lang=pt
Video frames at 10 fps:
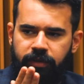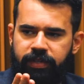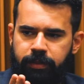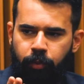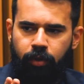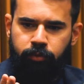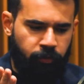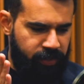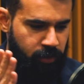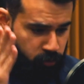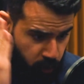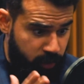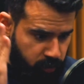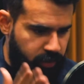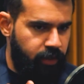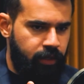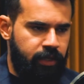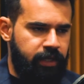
Falando assim, pô, eu tô fazendo só isso aqui.